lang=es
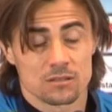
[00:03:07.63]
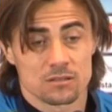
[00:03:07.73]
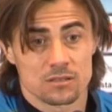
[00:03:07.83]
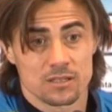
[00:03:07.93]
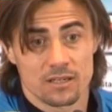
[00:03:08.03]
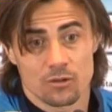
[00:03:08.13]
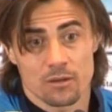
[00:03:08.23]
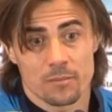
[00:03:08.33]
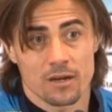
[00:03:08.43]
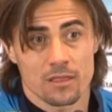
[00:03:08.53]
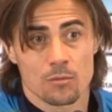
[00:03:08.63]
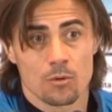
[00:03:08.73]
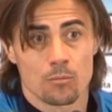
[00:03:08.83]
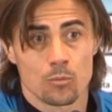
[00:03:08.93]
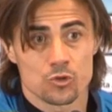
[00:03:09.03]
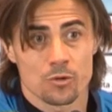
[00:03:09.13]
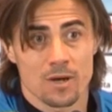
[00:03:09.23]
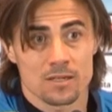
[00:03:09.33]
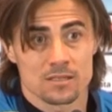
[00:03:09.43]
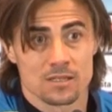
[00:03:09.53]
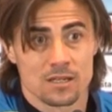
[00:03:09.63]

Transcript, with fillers: sí creo que merecimos mucho más